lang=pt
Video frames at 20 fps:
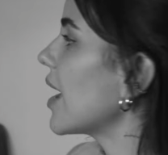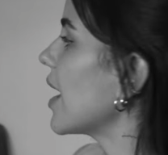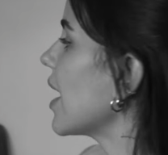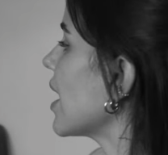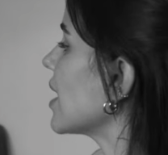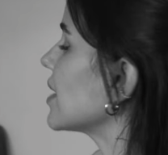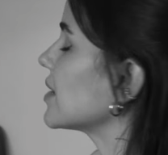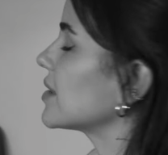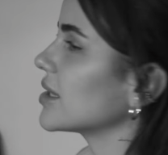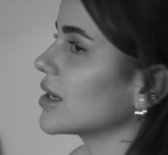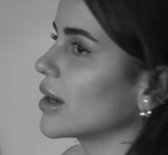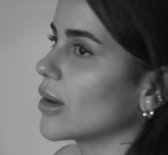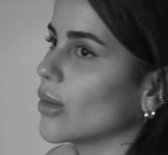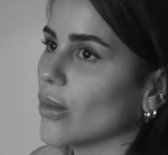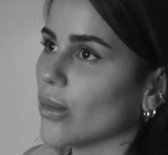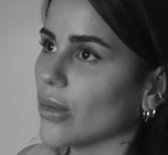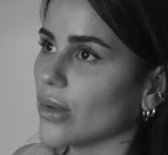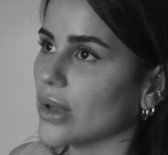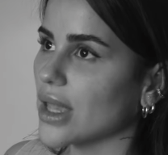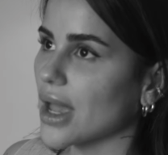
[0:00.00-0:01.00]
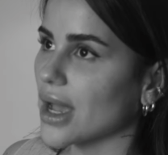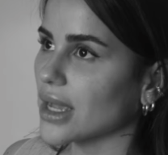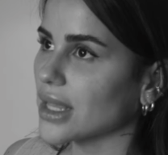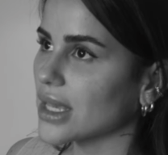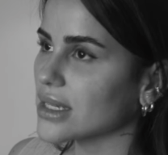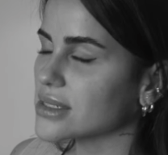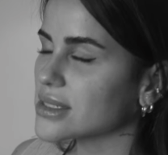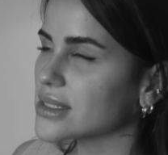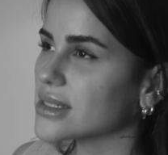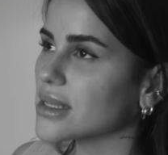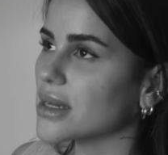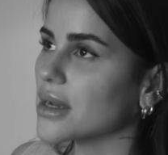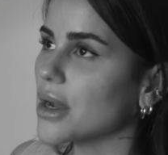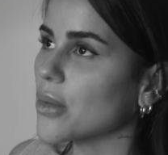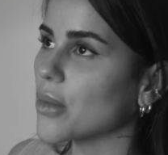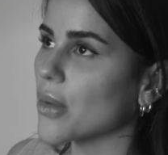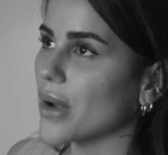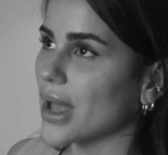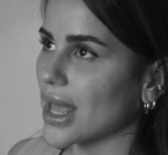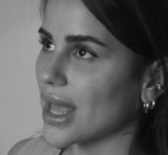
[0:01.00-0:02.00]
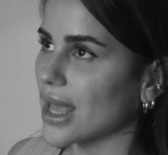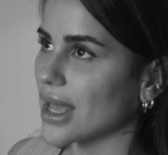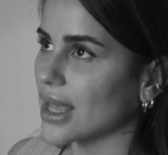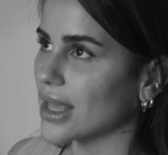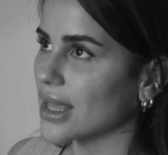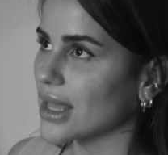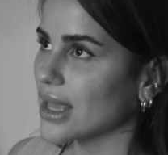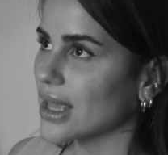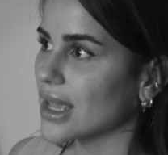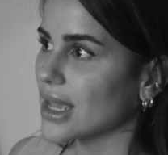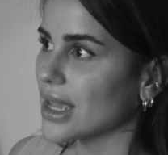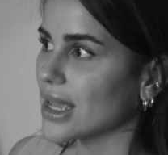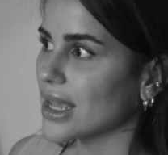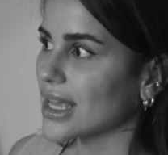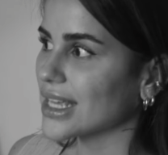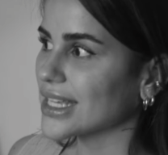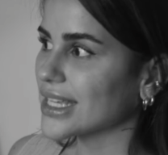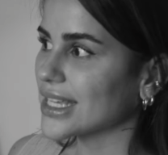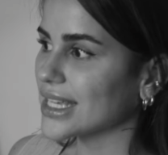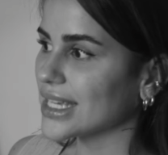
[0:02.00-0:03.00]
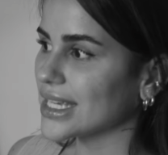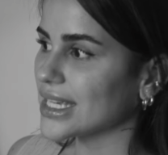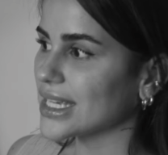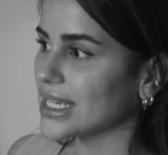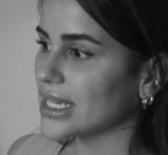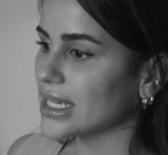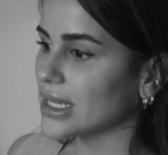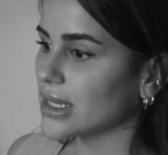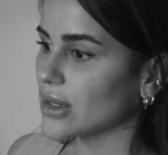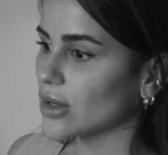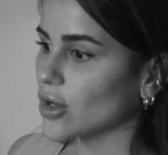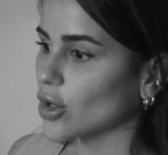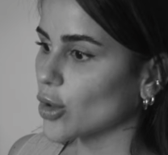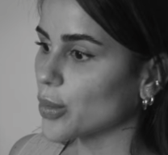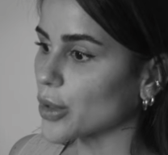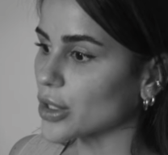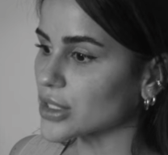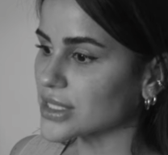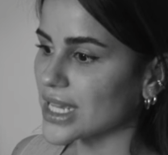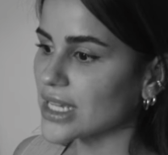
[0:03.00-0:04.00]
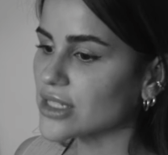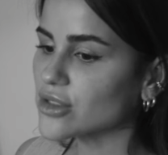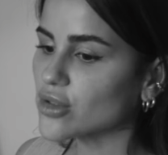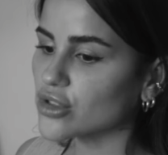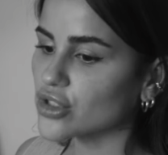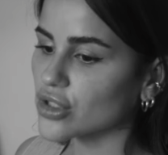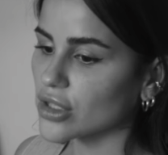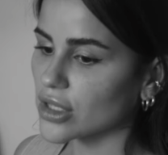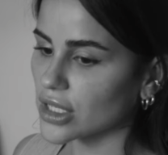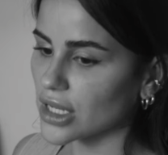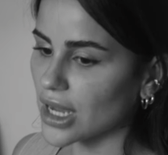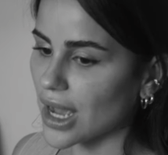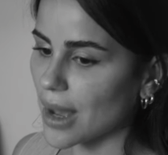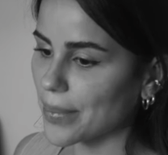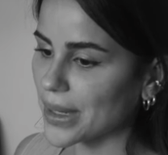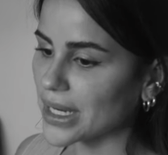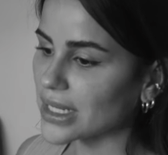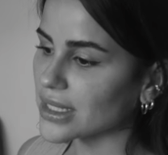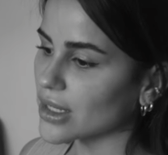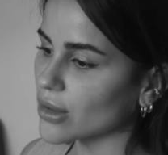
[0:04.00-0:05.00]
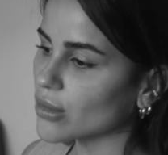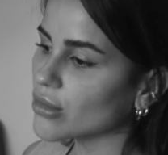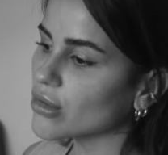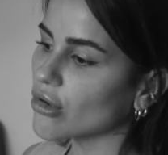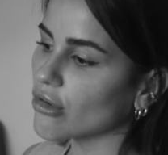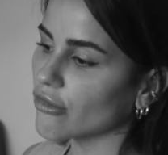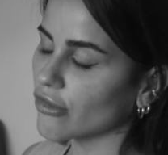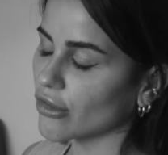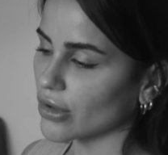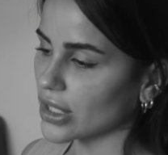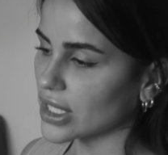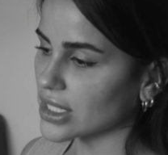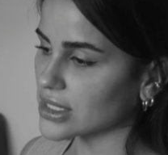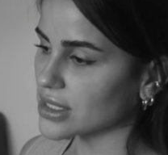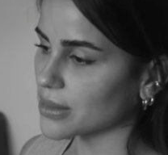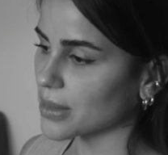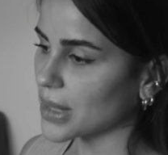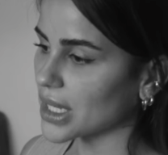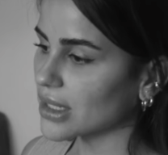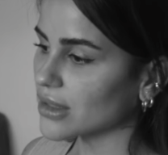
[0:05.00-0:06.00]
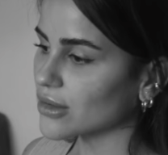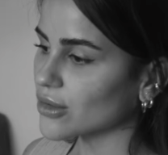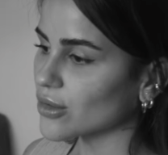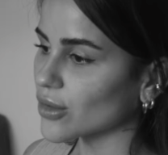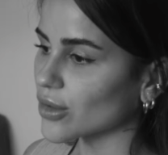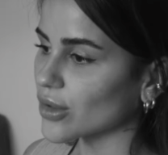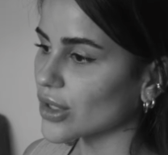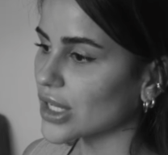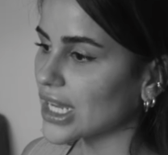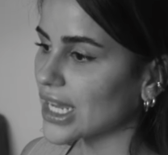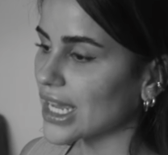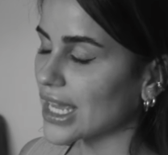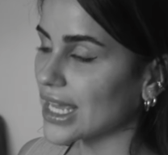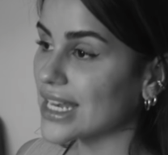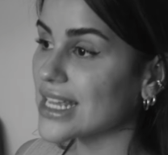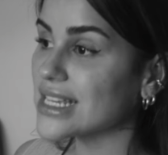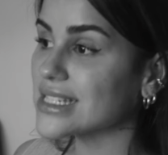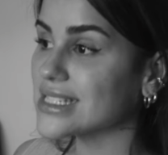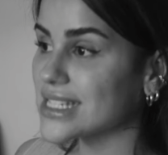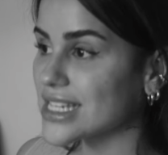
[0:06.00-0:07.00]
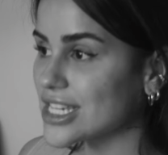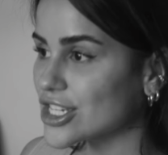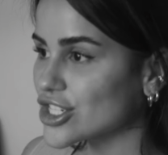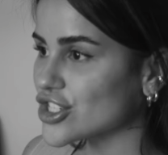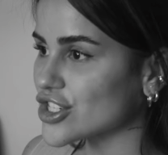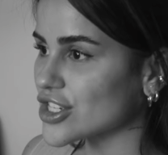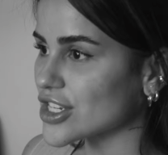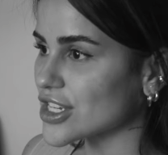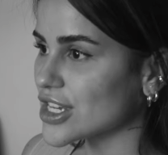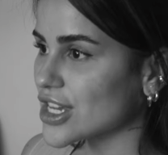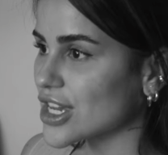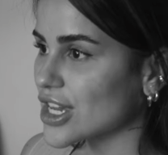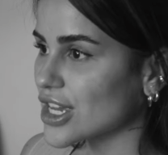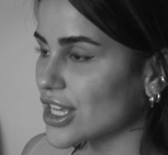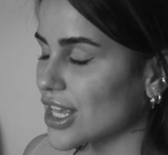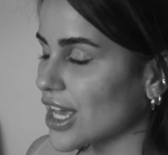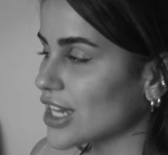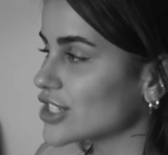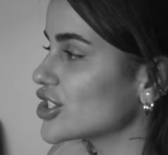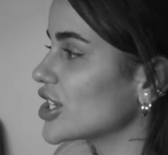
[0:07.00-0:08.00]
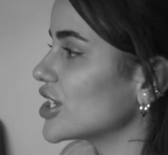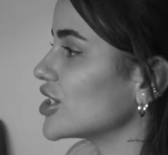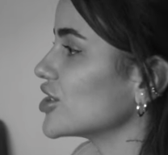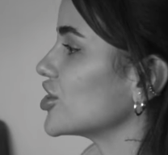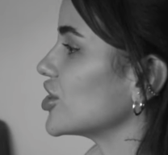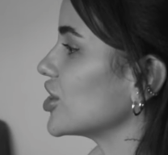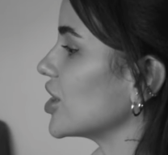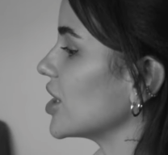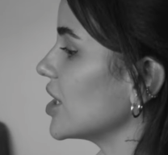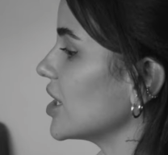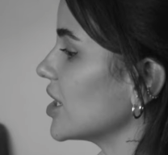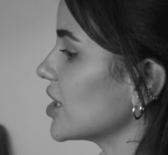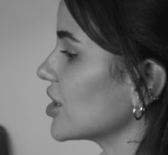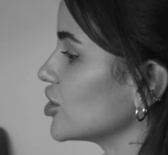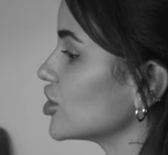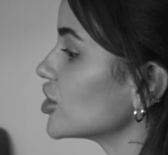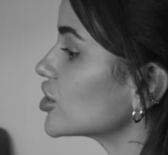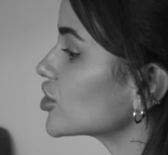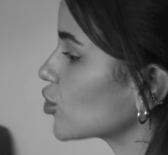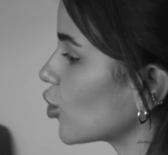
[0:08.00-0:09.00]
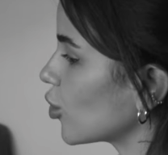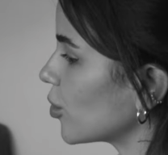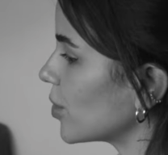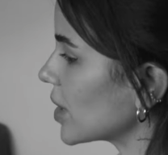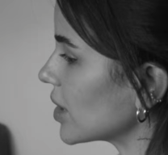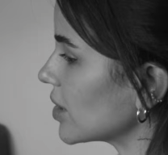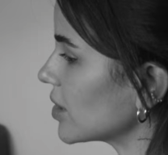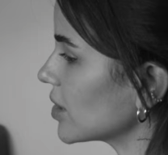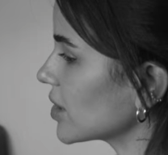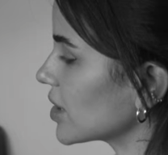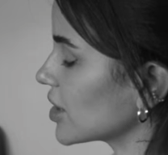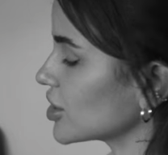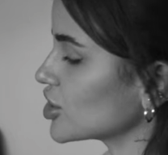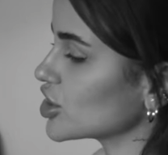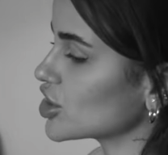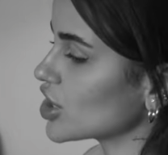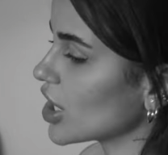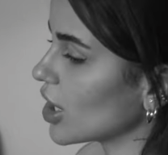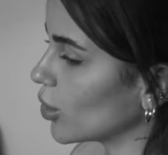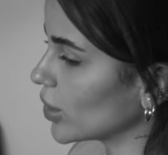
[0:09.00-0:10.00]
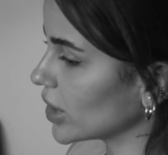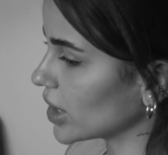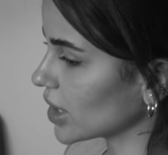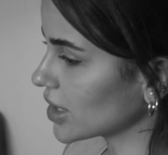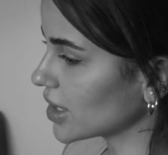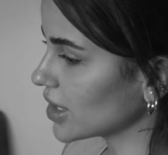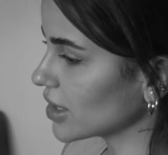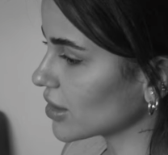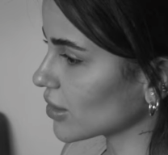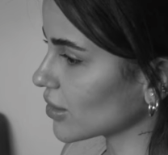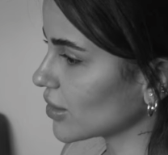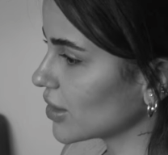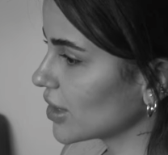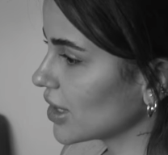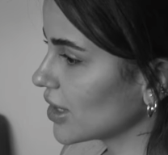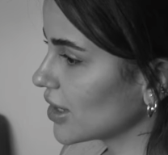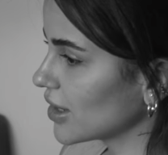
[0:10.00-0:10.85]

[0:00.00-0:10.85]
É, então. E a questão é que o processo de aprender um novo conhecimento, ele exige que a gente descubra que a gente é ruim naquilo.